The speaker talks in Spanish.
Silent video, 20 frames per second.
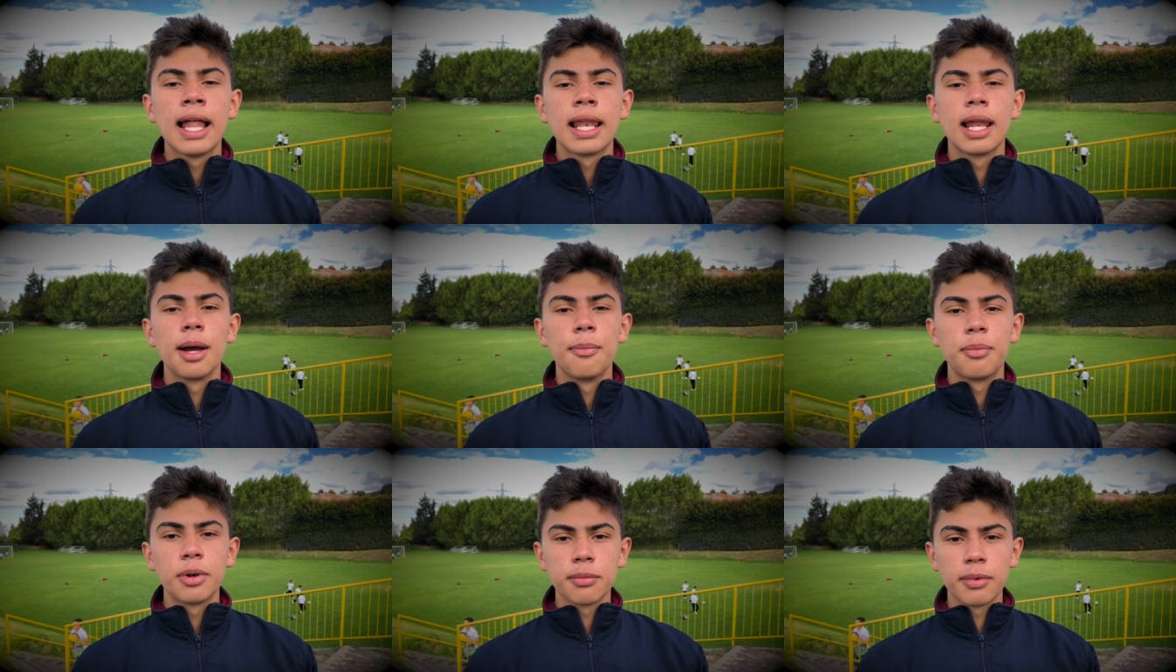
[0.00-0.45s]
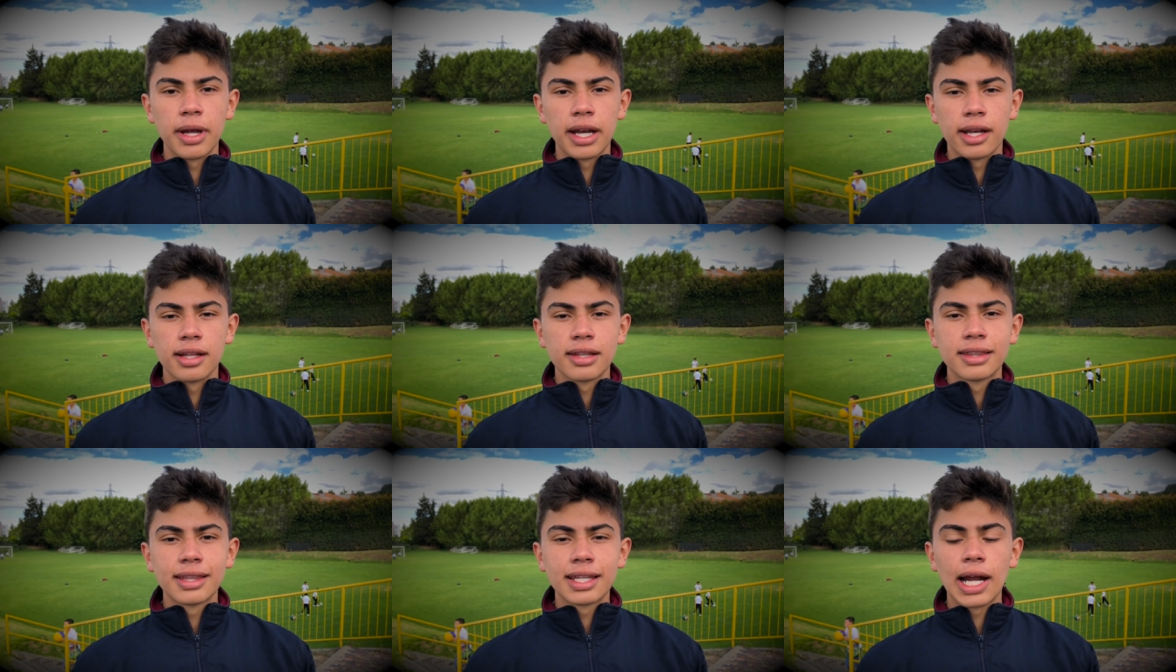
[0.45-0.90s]
La
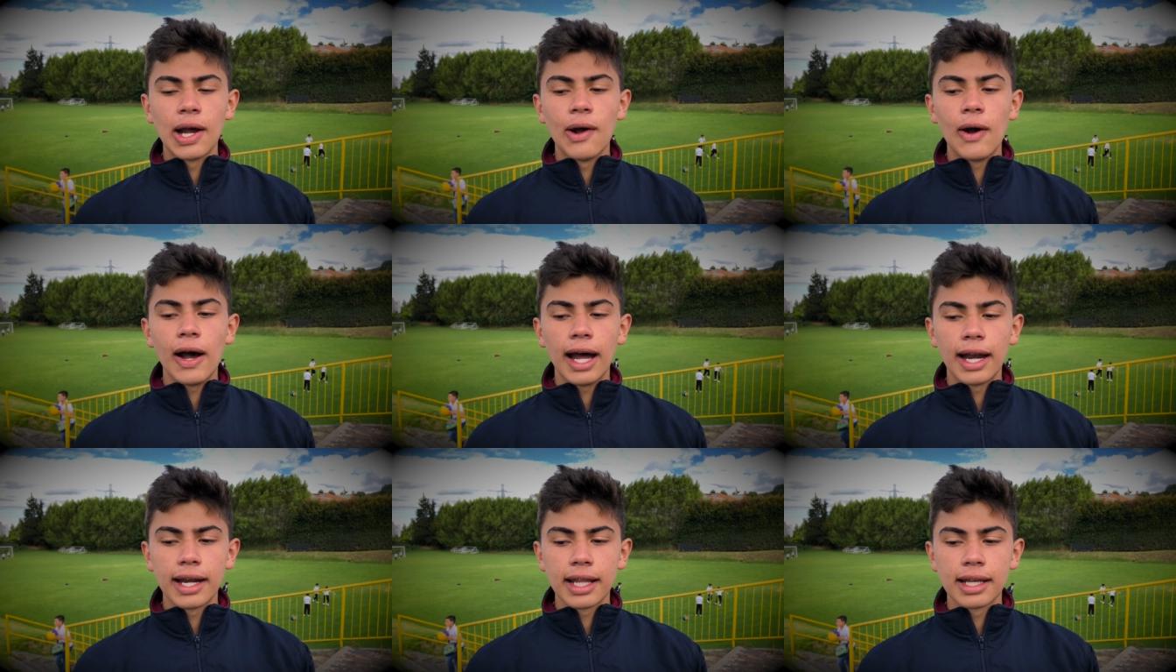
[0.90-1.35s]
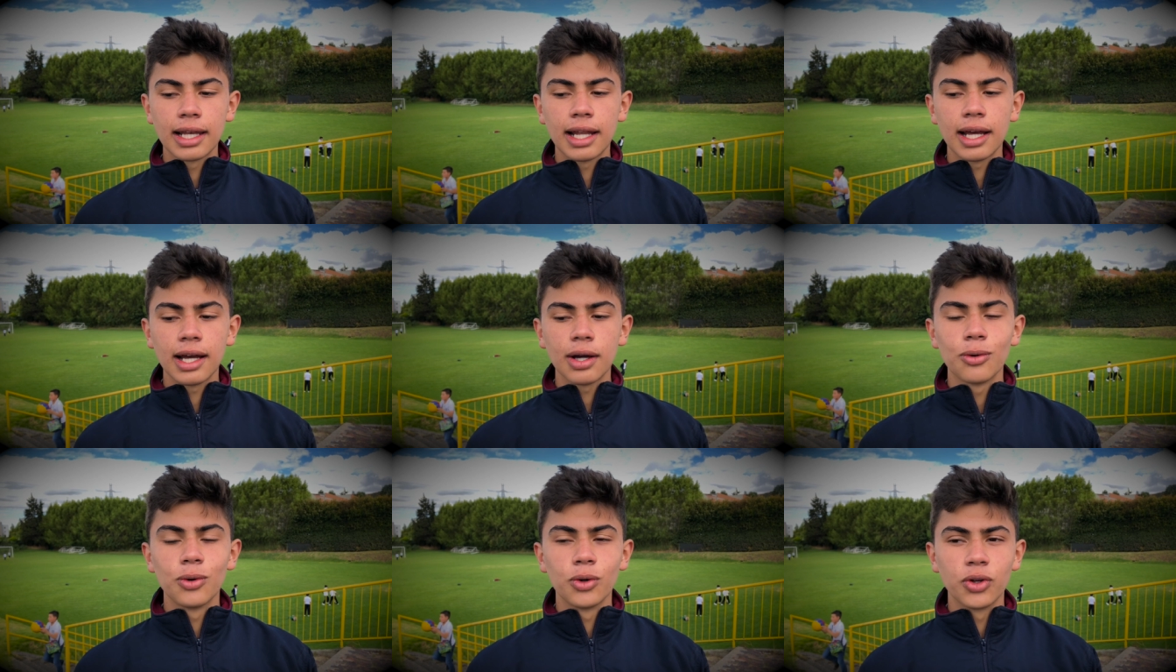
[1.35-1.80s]
primera, trabajar en
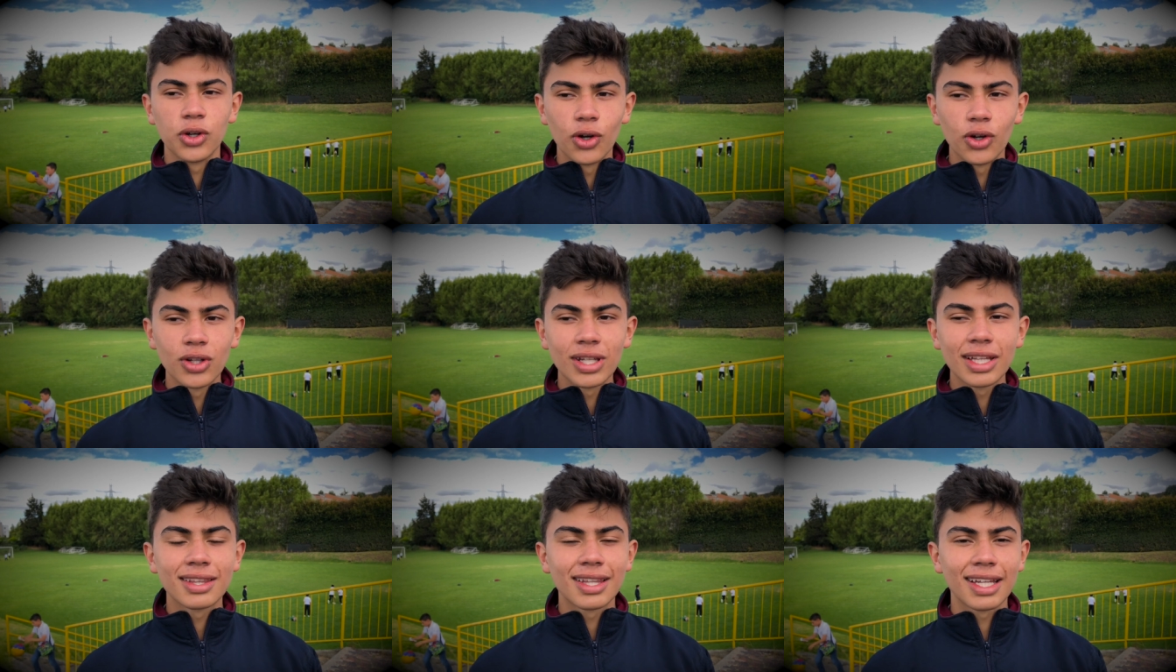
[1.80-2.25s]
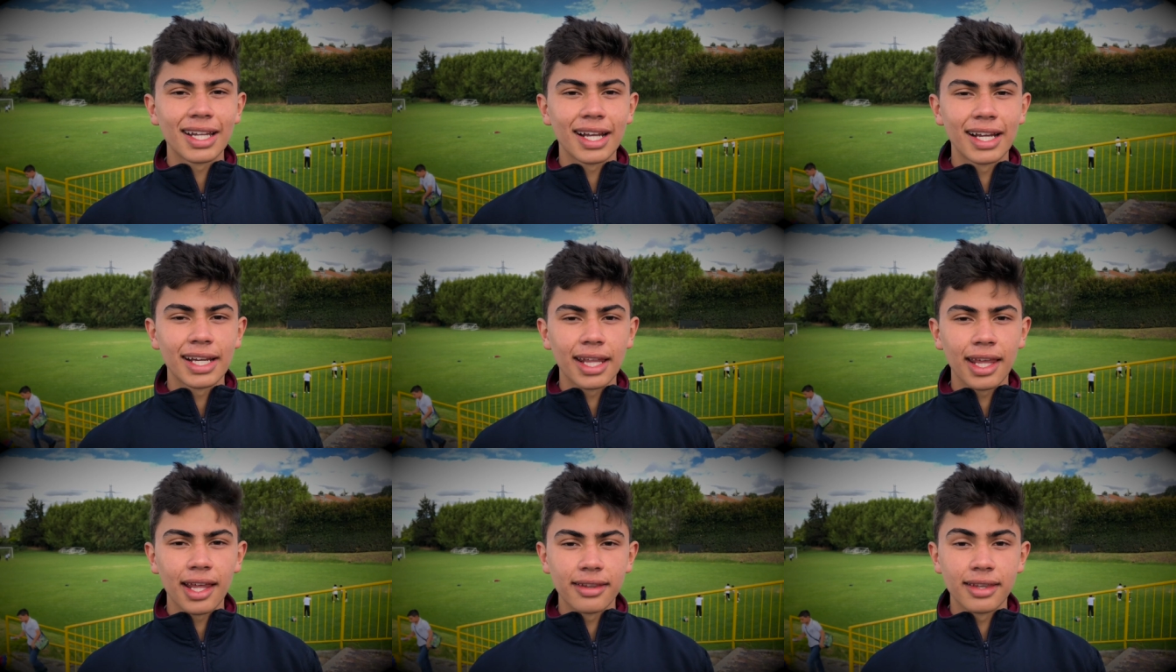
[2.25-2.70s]
la unión e
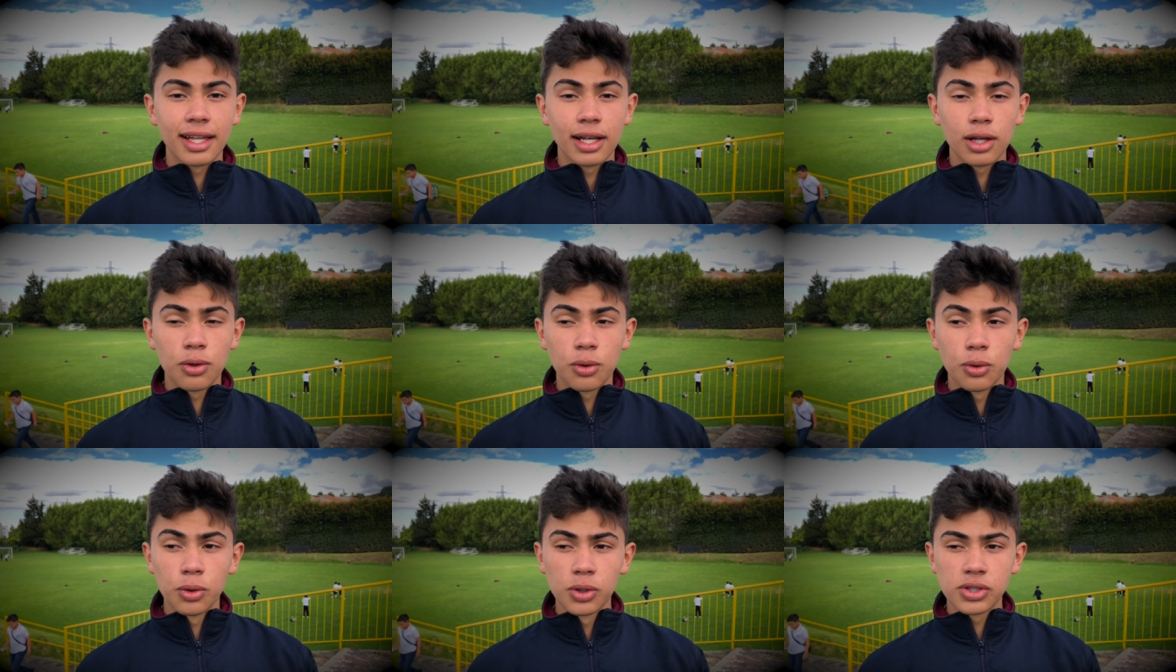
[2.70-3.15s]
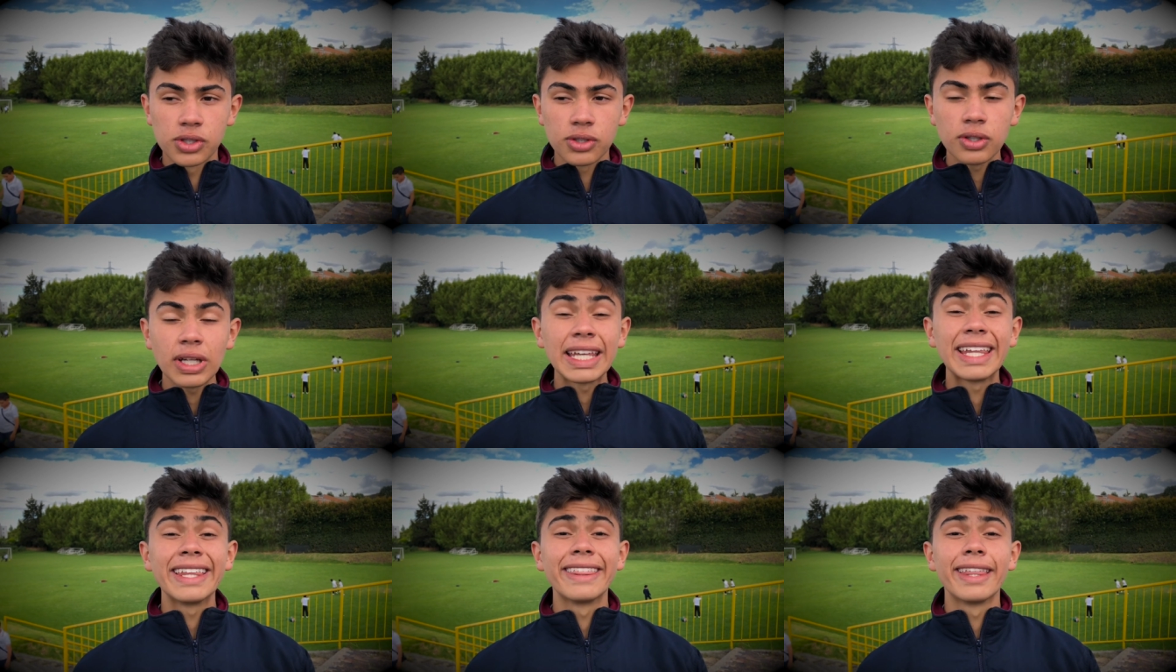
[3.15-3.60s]
integridad del
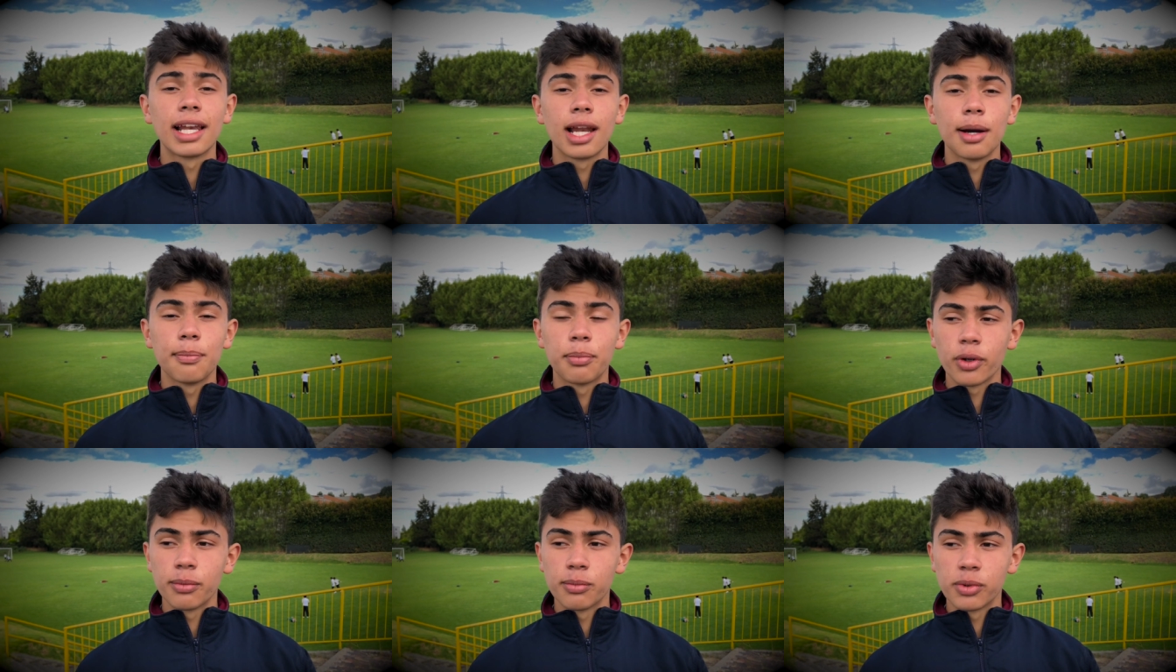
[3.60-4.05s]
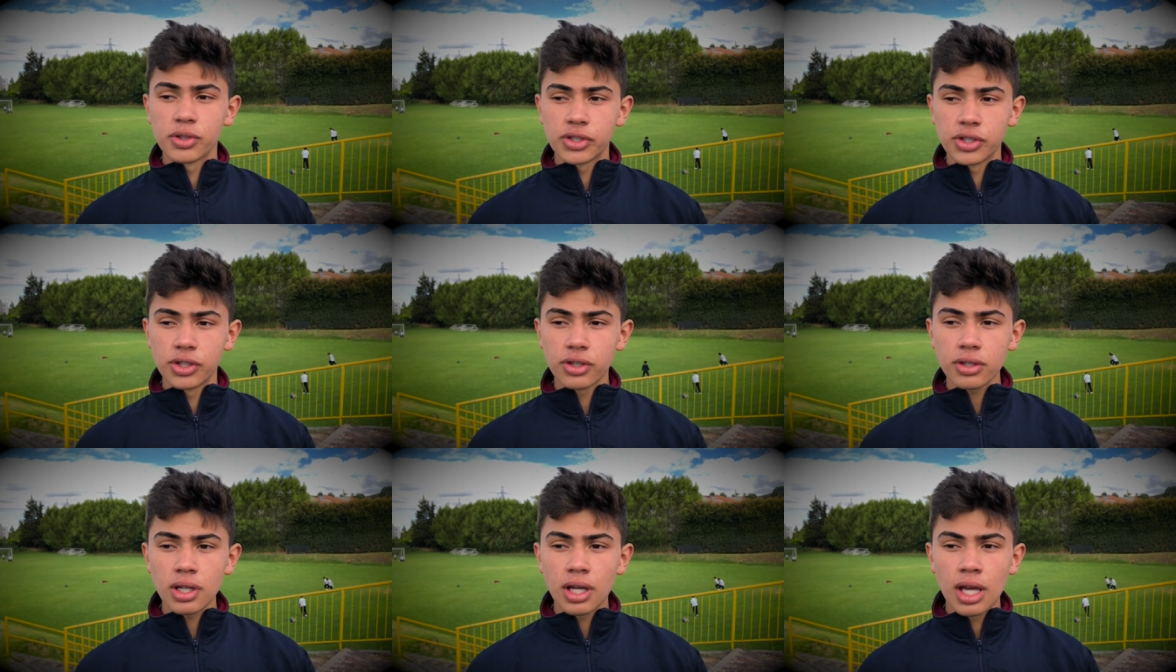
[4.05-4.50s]
curso y de la
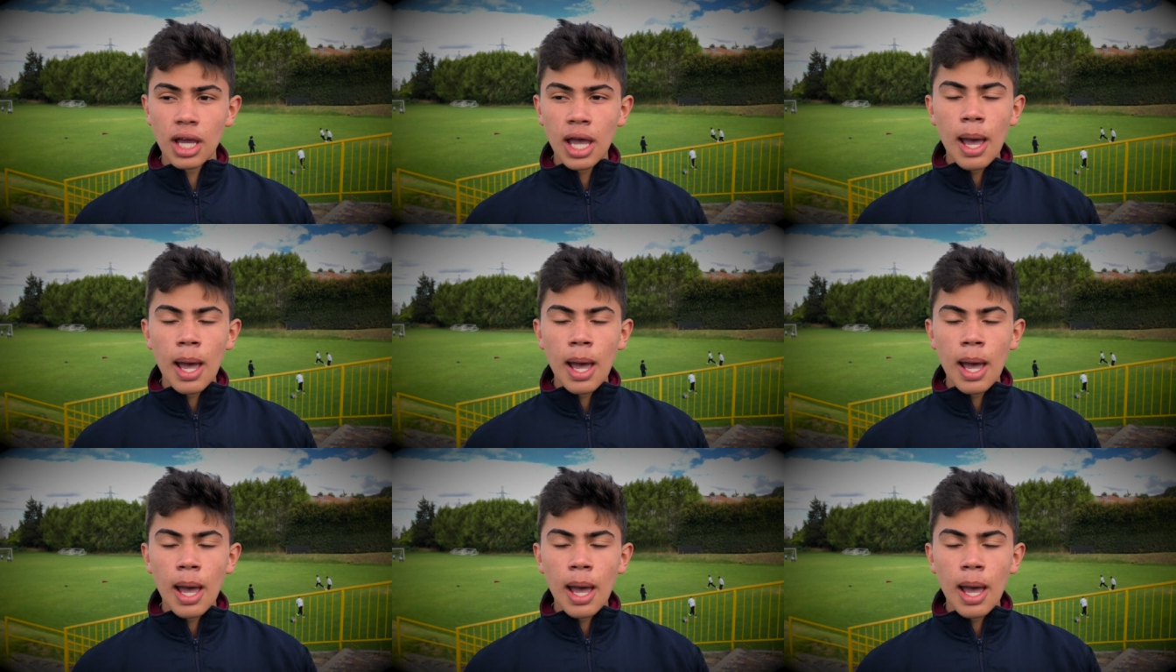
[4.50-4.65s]
promoción